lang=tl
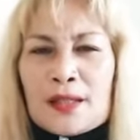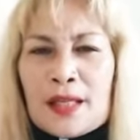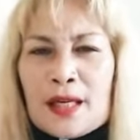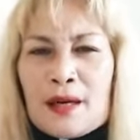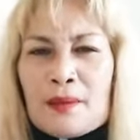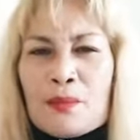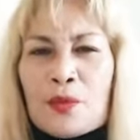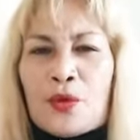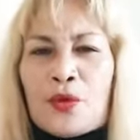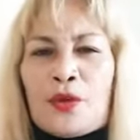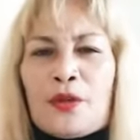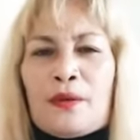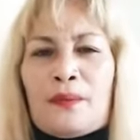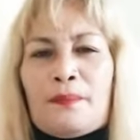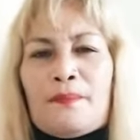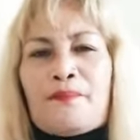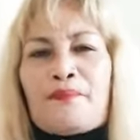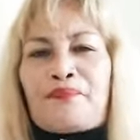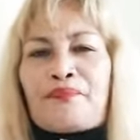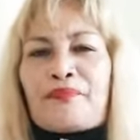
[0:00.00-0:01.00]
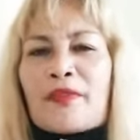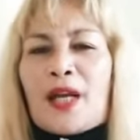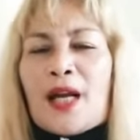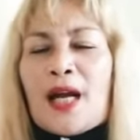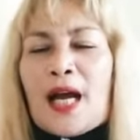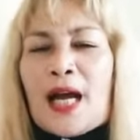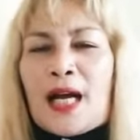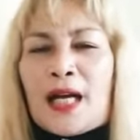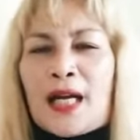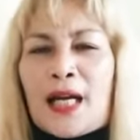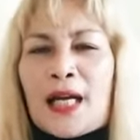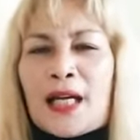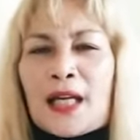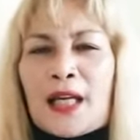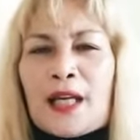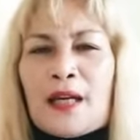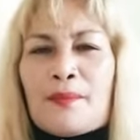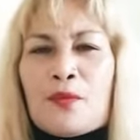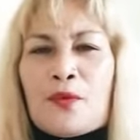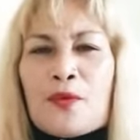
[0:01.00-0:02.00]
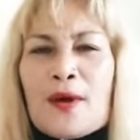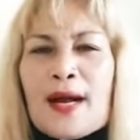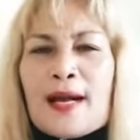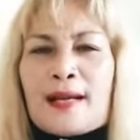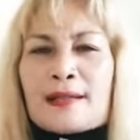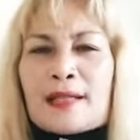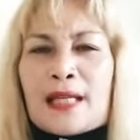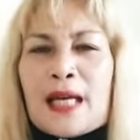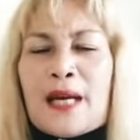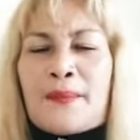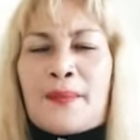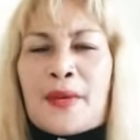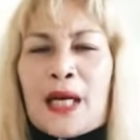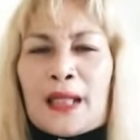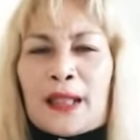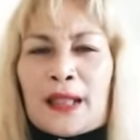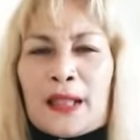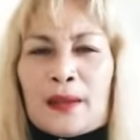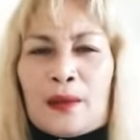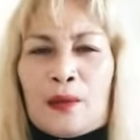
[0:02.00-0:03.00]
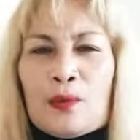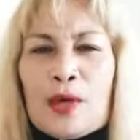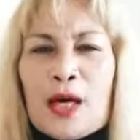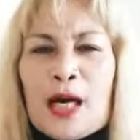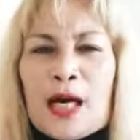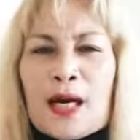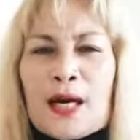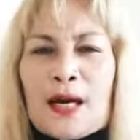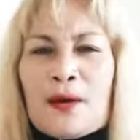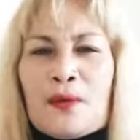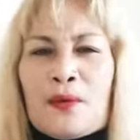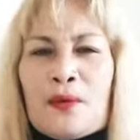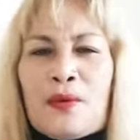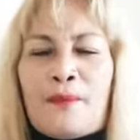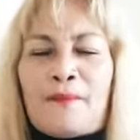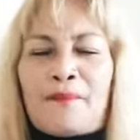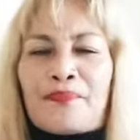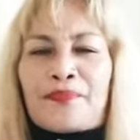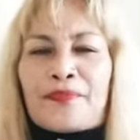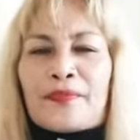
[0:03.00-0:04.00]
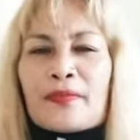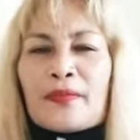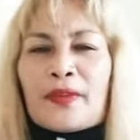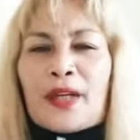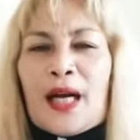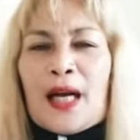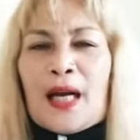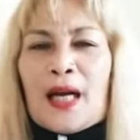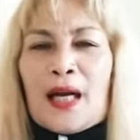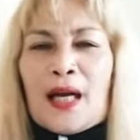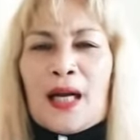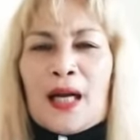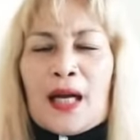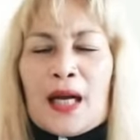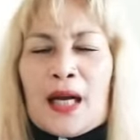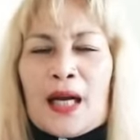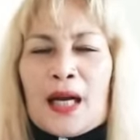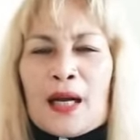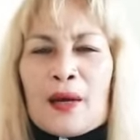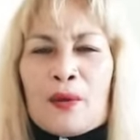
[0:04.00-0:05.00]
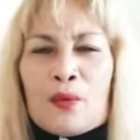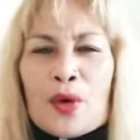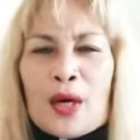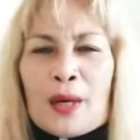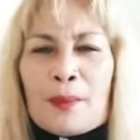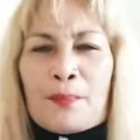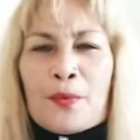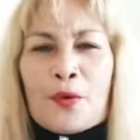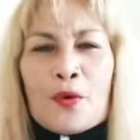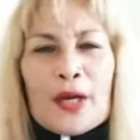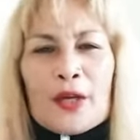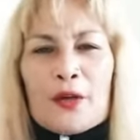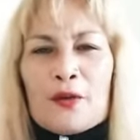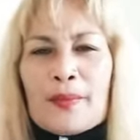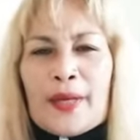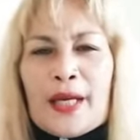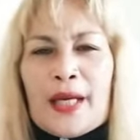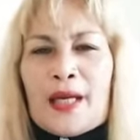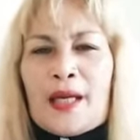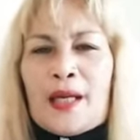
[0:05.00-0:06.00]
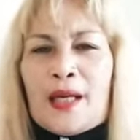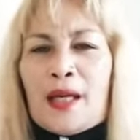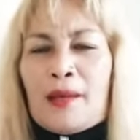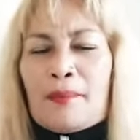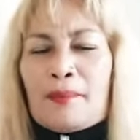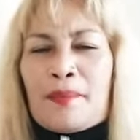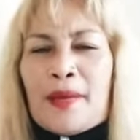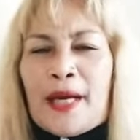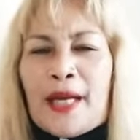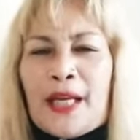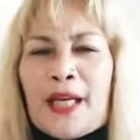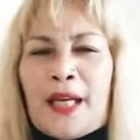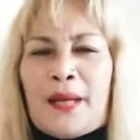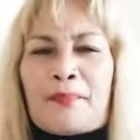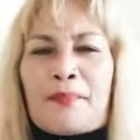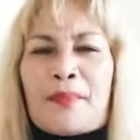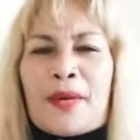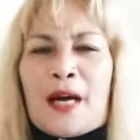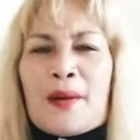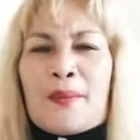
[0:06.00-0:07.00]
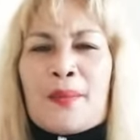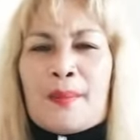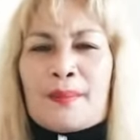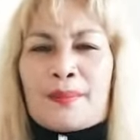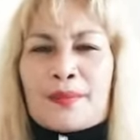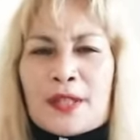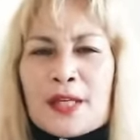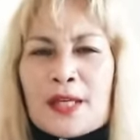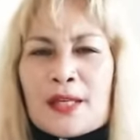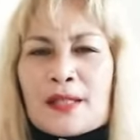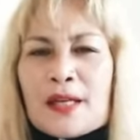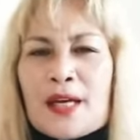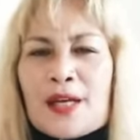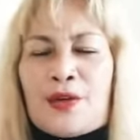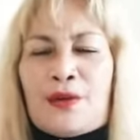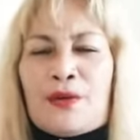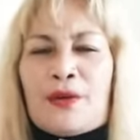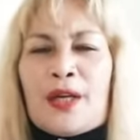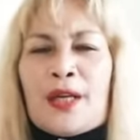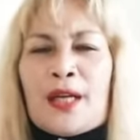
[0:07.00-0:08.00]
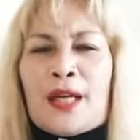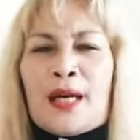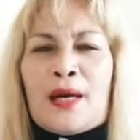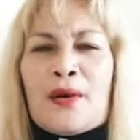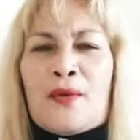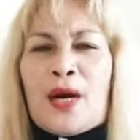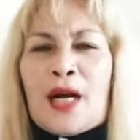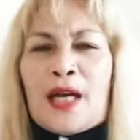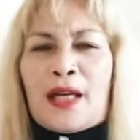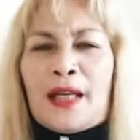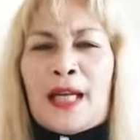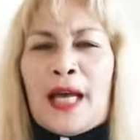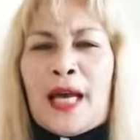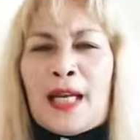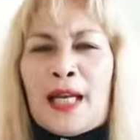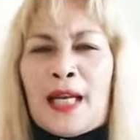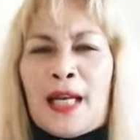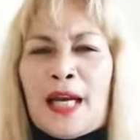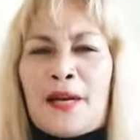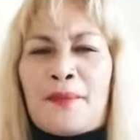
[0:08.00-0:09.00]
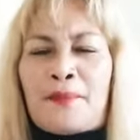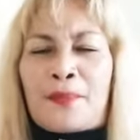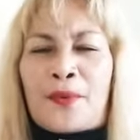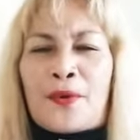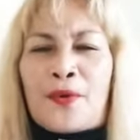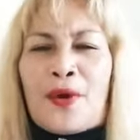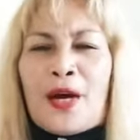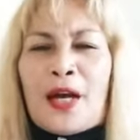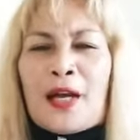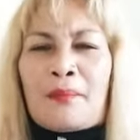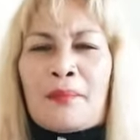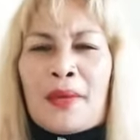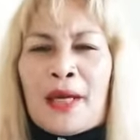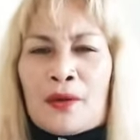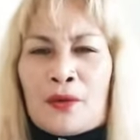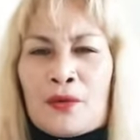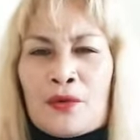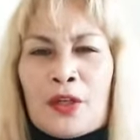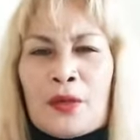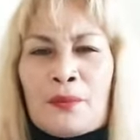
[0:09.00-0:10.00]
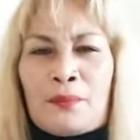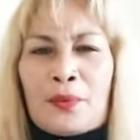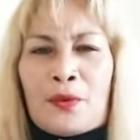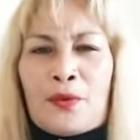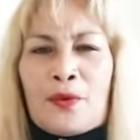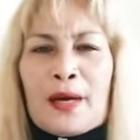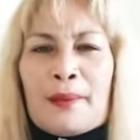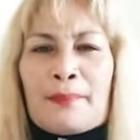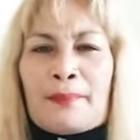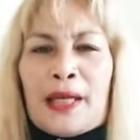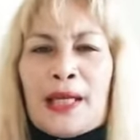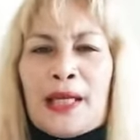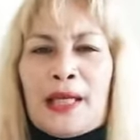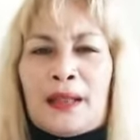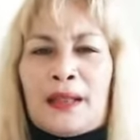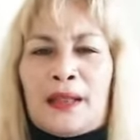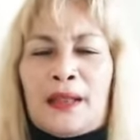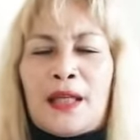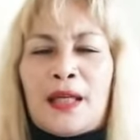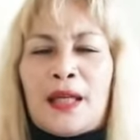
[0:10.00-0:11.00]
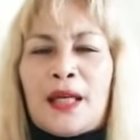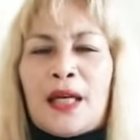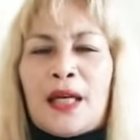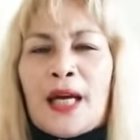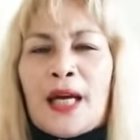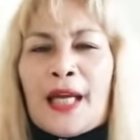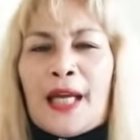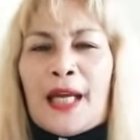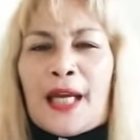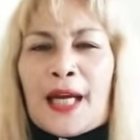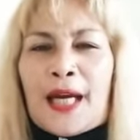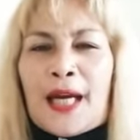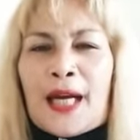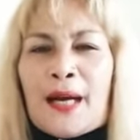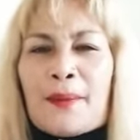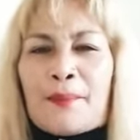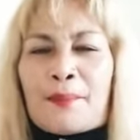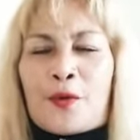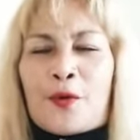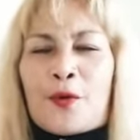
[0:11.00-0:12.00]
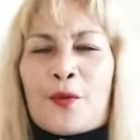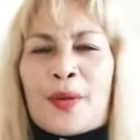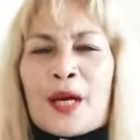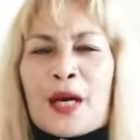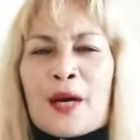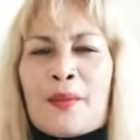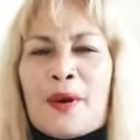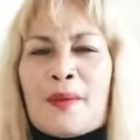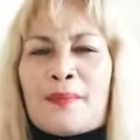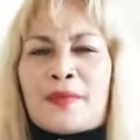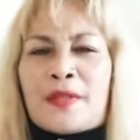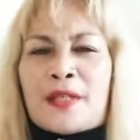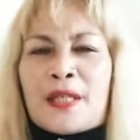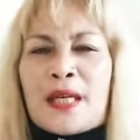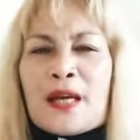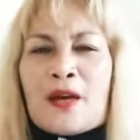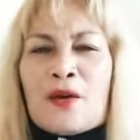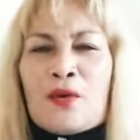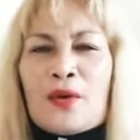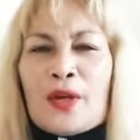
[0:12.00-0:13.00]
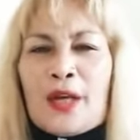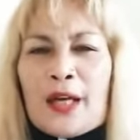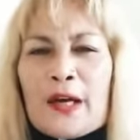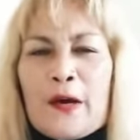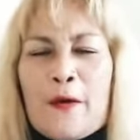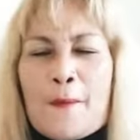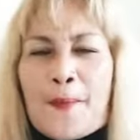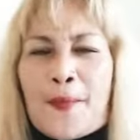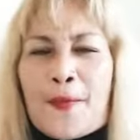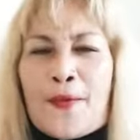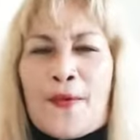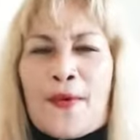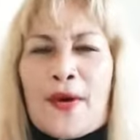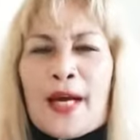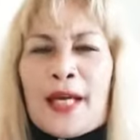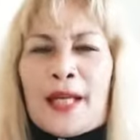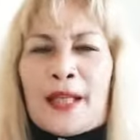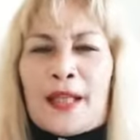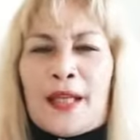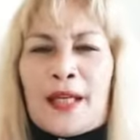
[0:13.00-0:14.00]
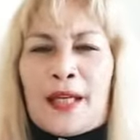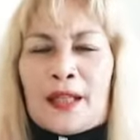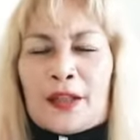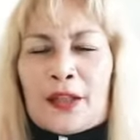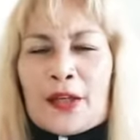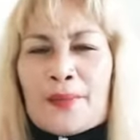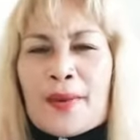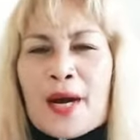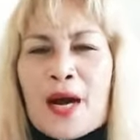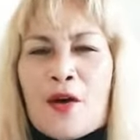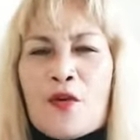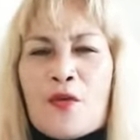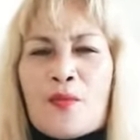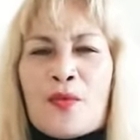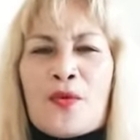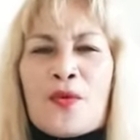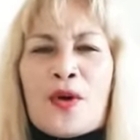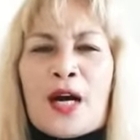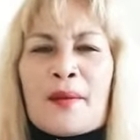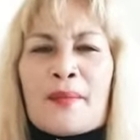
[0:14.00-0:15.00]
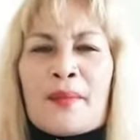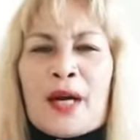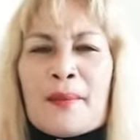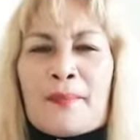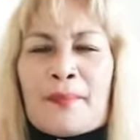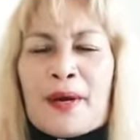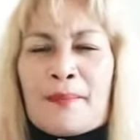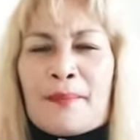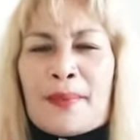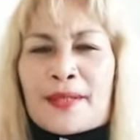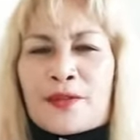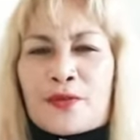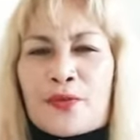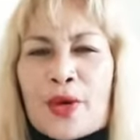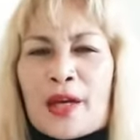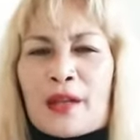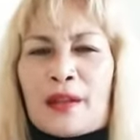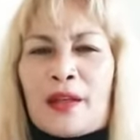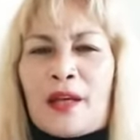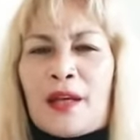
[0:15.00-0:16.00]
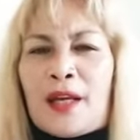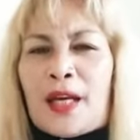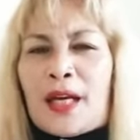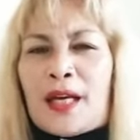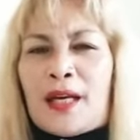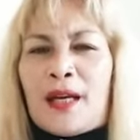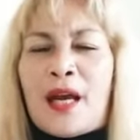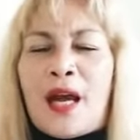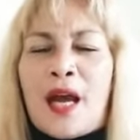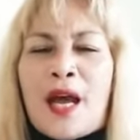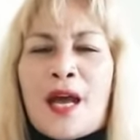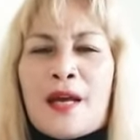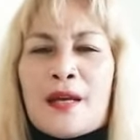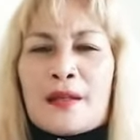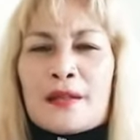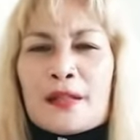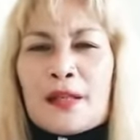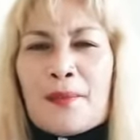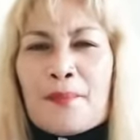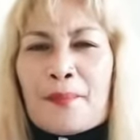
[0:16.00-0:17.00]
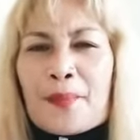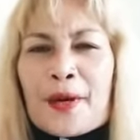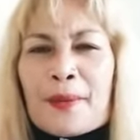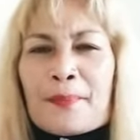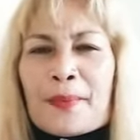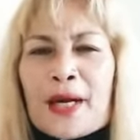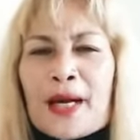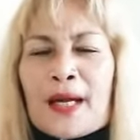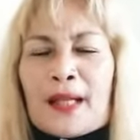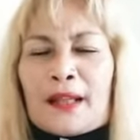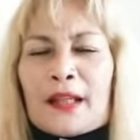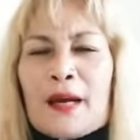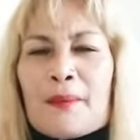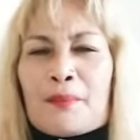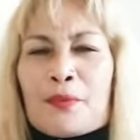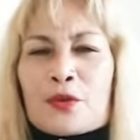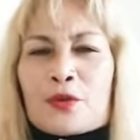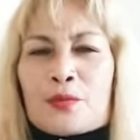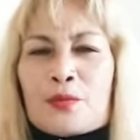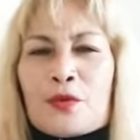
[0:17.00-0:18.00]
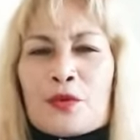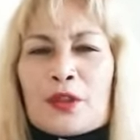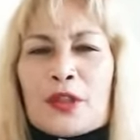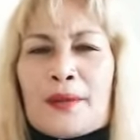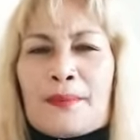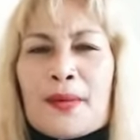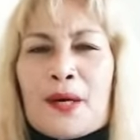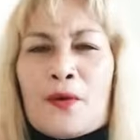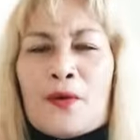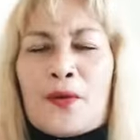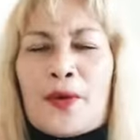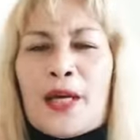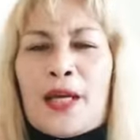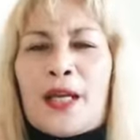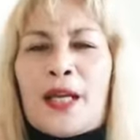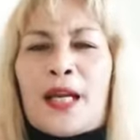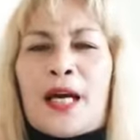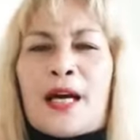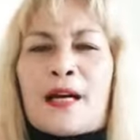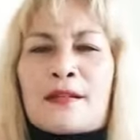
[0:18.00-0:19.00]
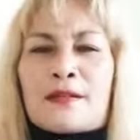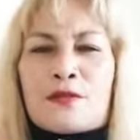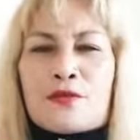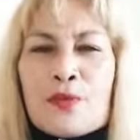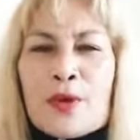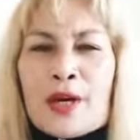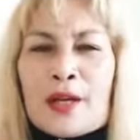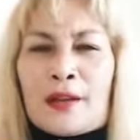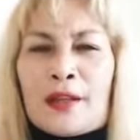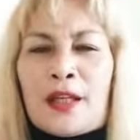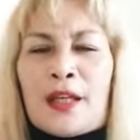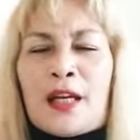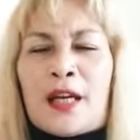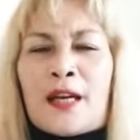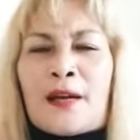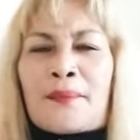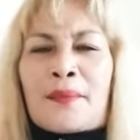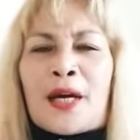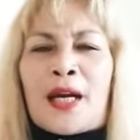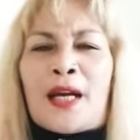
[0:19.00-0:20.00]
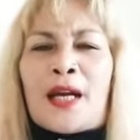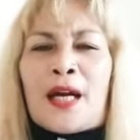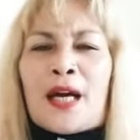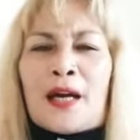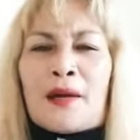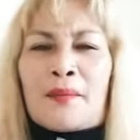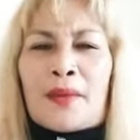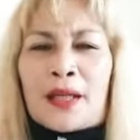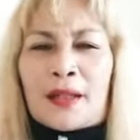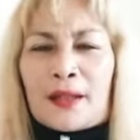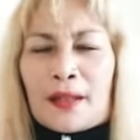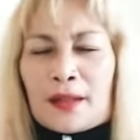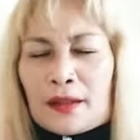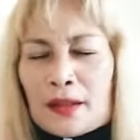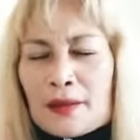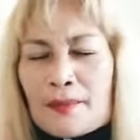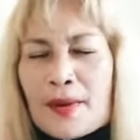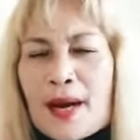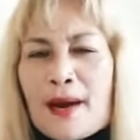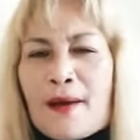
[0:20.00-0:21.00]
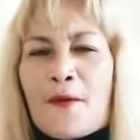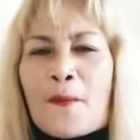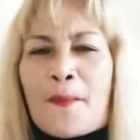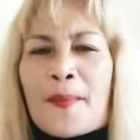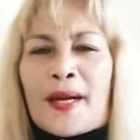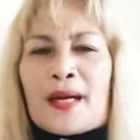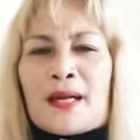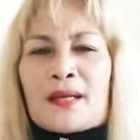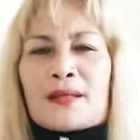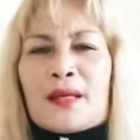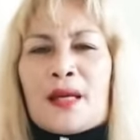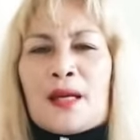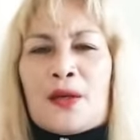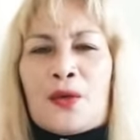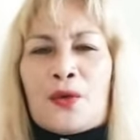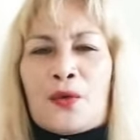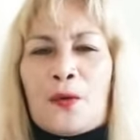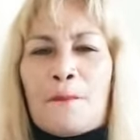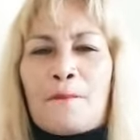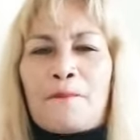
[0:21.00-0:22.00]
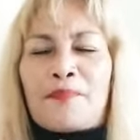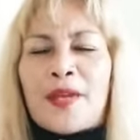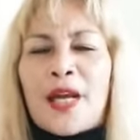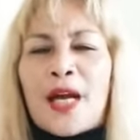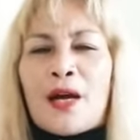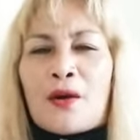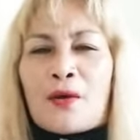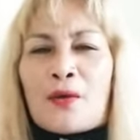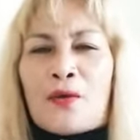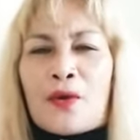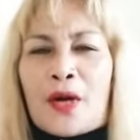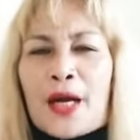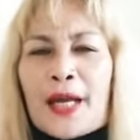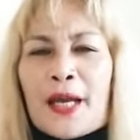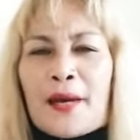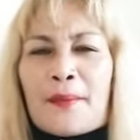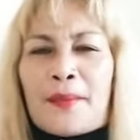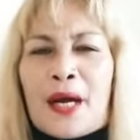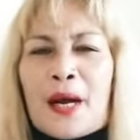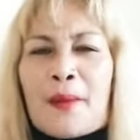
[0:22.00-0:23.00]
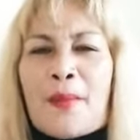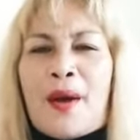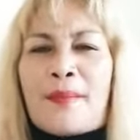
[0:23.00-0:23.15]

ng moon. Hanggang kinabukasan, mga tatlong araw, uh, ah, wag po kayong maig- mainip mga mamsi sa inyong ginagawa dahil yan po ay mayroon din pong kapalit. Ika nga po mga mamsi, kung ikaw po ay tinatrabaho mo ang mga pampaswerteng yan, siyempre pagkatapos mong trabahuin, ang swerte na naman ang magtatrabaho para sa iyo. Kung kaya mga